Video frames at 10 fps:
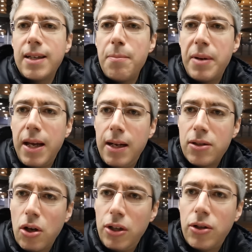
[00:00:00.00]
sempre il
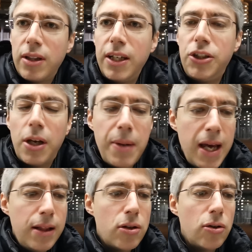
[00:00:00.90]
solito
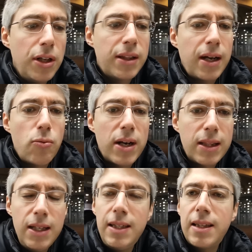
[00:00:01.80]
atteggiamento, con il
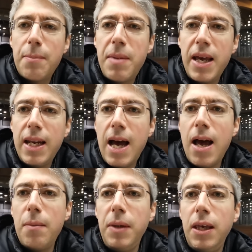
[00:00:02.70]
trequartista
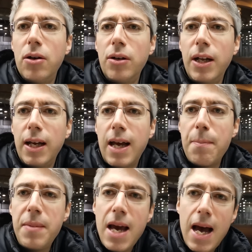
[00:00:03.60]
Bairami, con
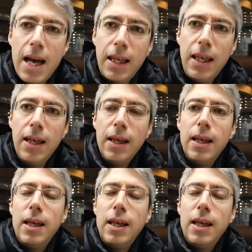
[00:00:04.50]
Cambiaghi